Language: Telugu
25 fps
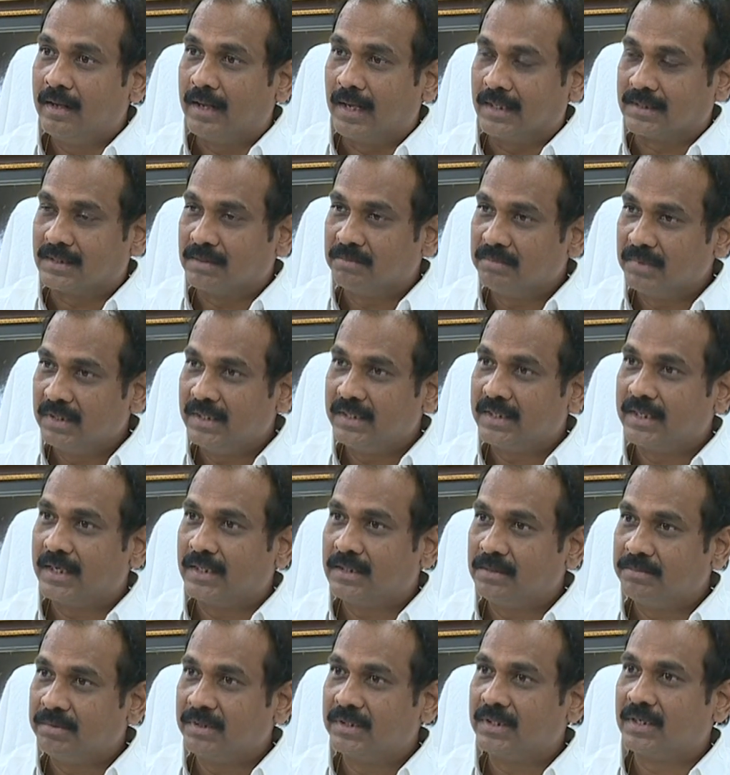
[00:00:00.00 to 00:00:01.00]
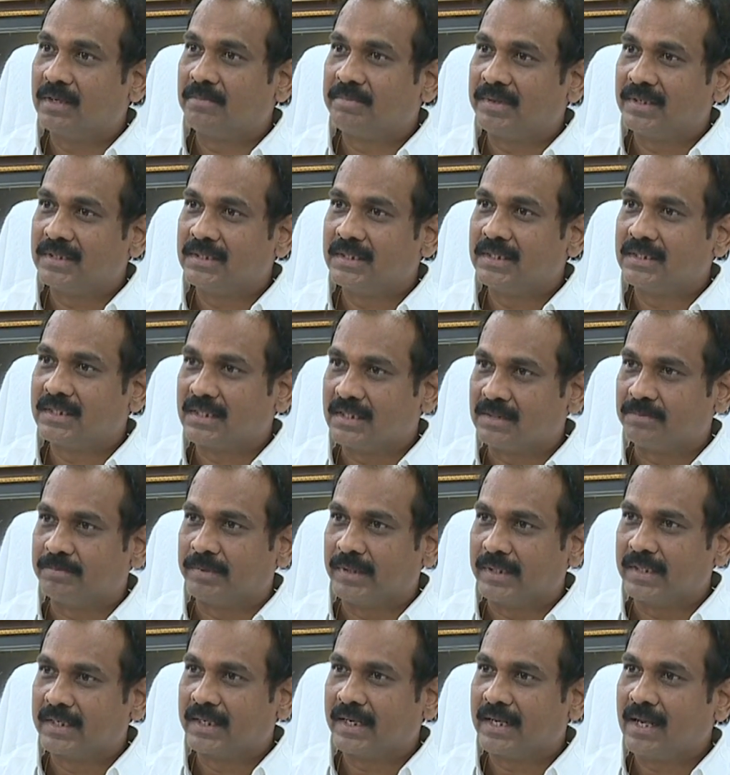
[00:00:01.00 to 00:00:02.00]
అసెంబ్లీకి అధిపతిగా పనిచేసిన
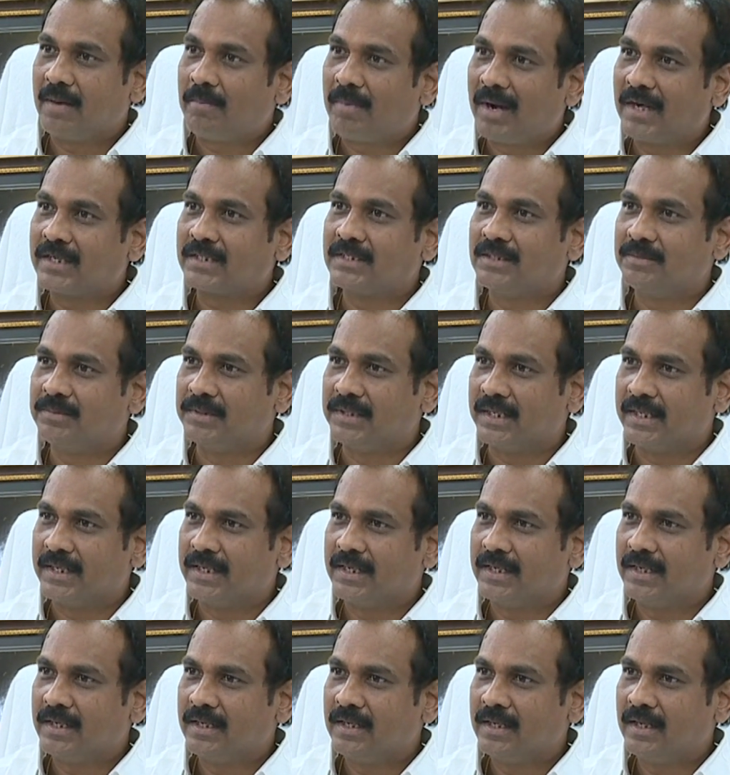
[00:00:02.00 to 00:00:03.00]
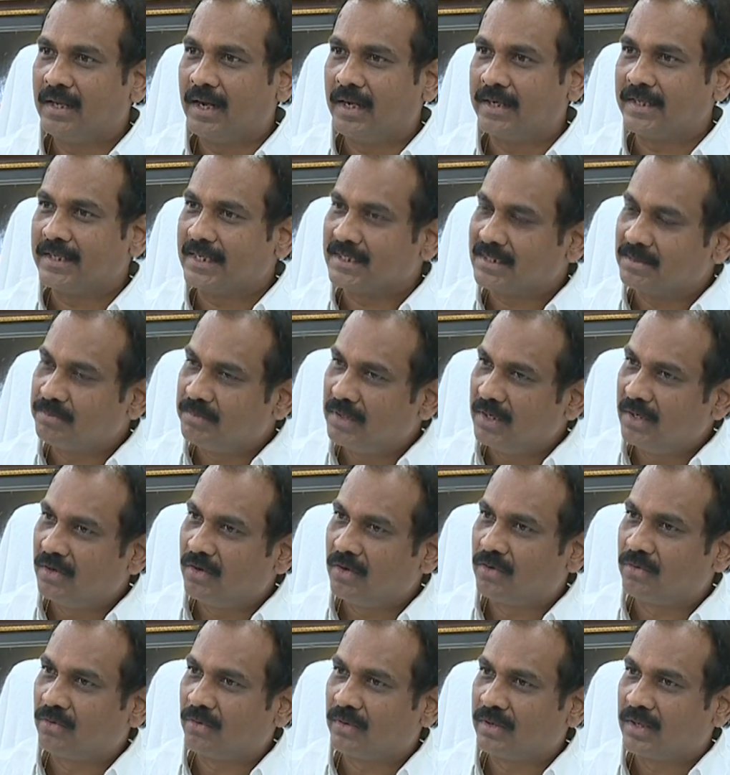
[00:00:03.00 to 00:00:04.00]
స్పీకరే ఆ మాట చెబితే అంటే
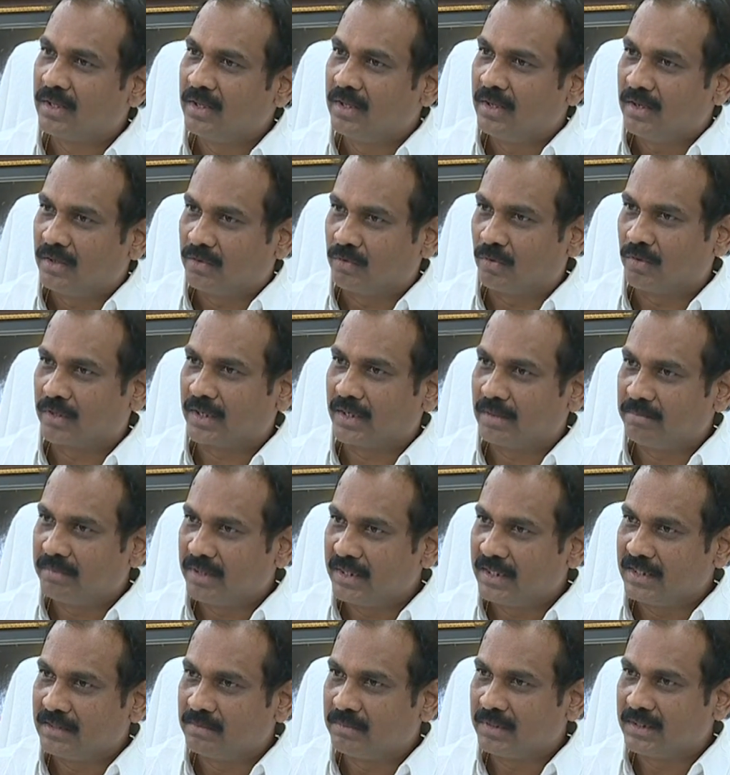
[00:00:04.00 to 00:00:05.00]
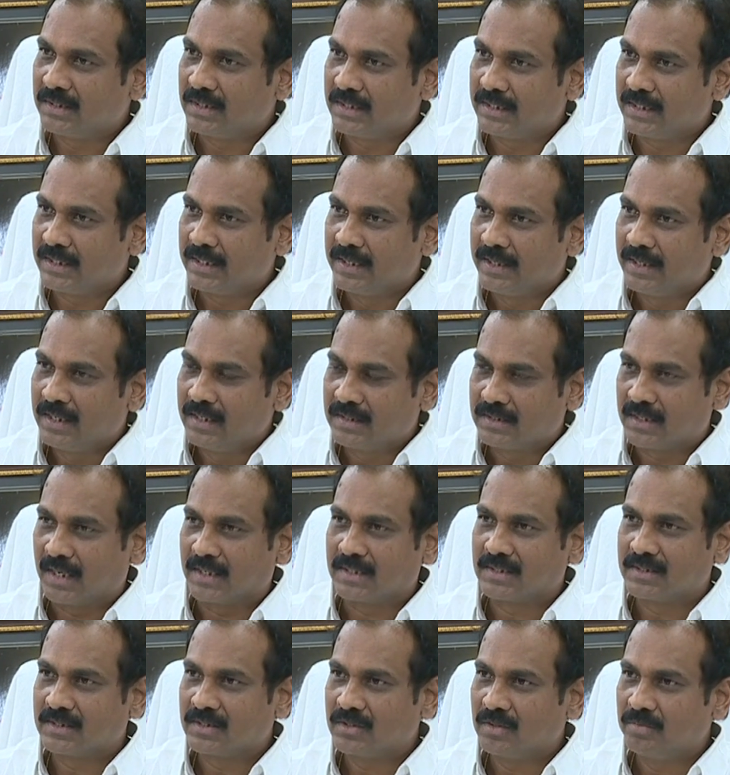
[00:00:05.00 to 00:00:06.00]
అసెంబ్లీలో నూట నూట డెబ్బై ఐదు మంది
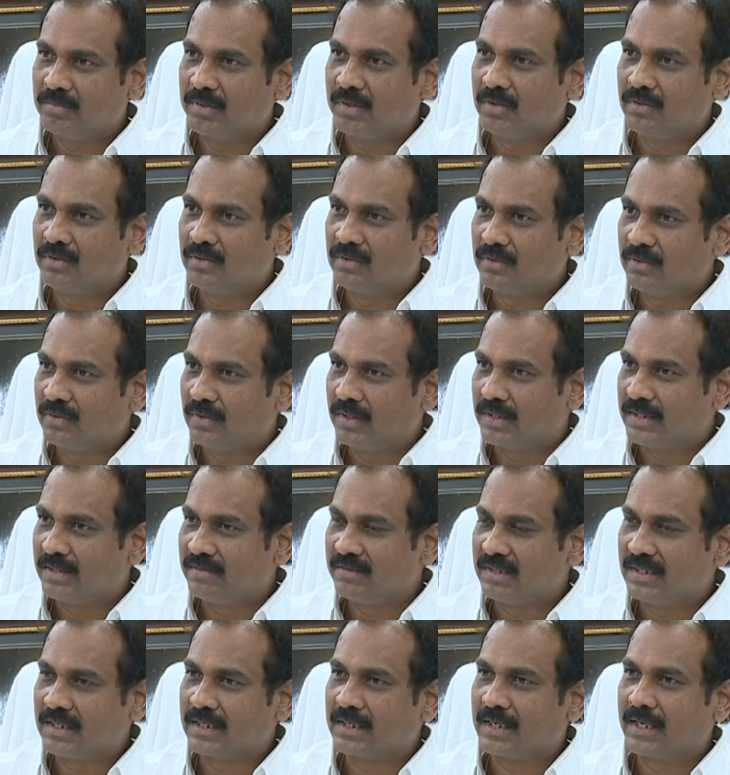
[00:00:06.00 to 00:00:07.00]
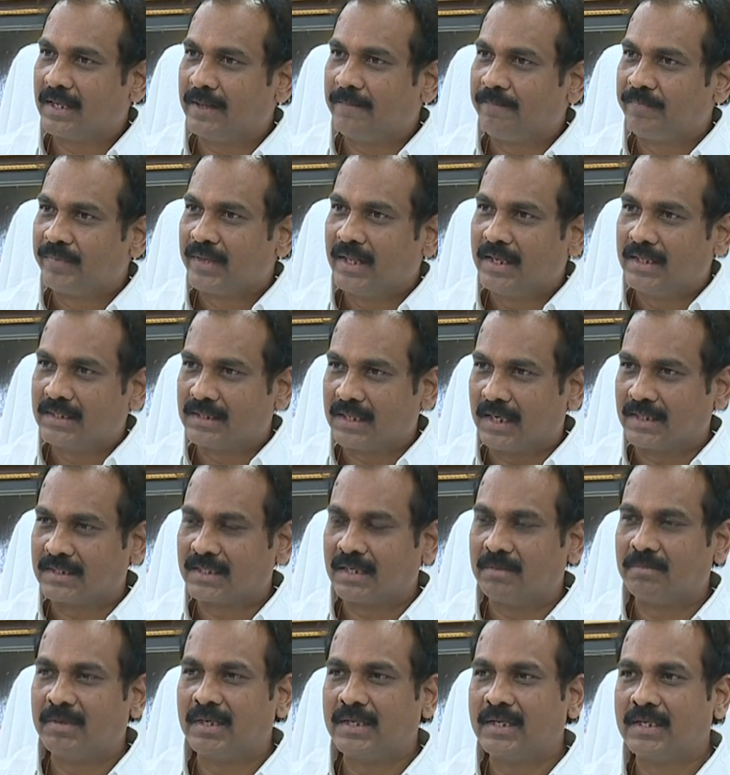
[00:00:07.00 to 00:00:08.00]
శాసనసభ్యులు అదేవిధంగా
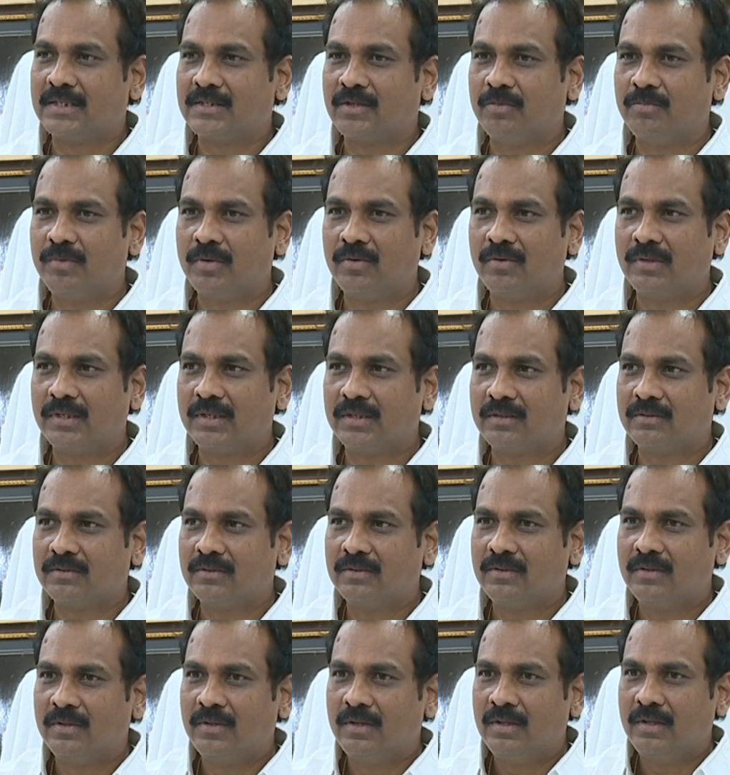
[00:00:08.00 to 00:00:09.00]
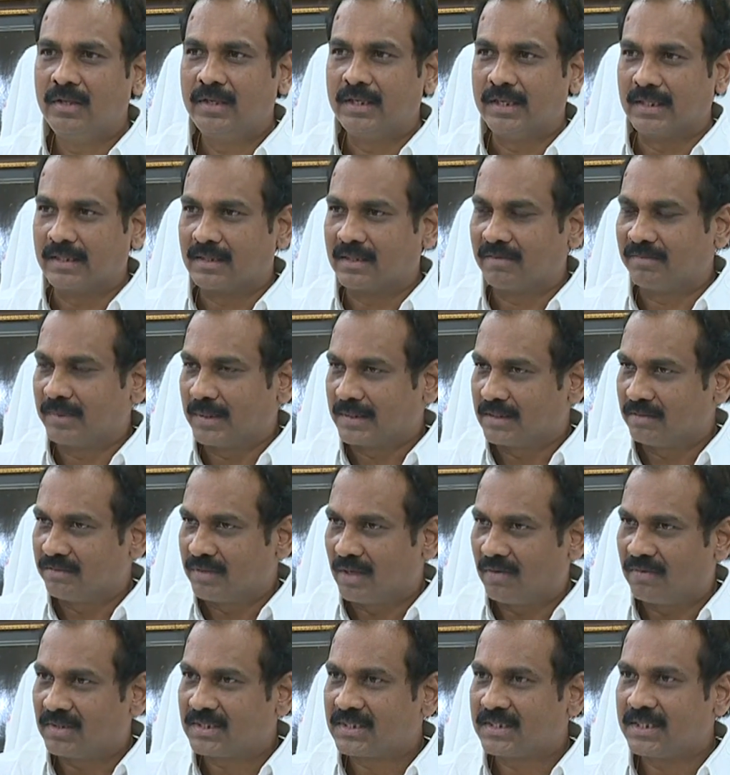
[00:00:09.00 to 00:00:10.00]
శాసనమండలి సభ్యులు ఉంటారు ఇంత పెద్ద
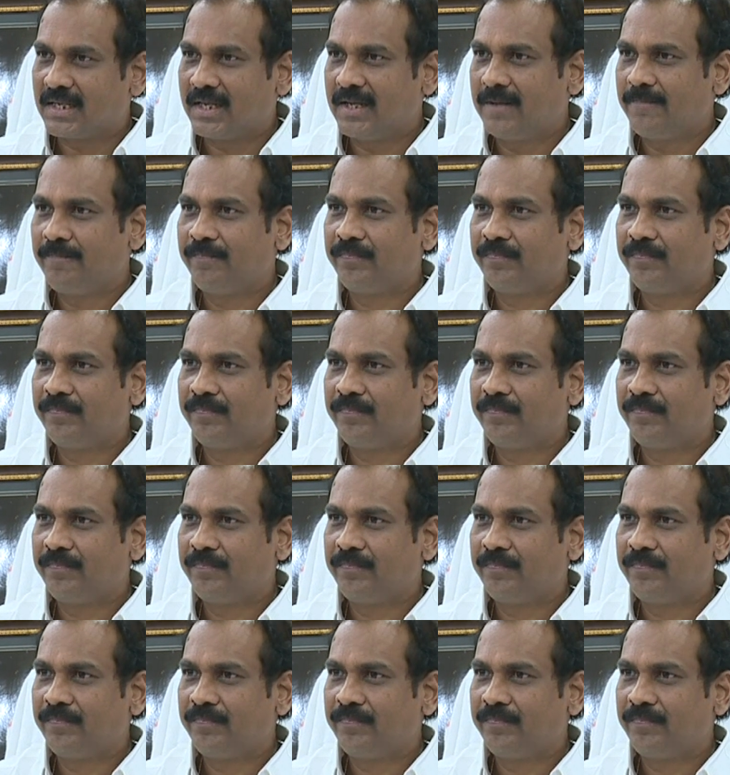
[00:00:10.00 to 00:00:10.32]
వ్యవస్థ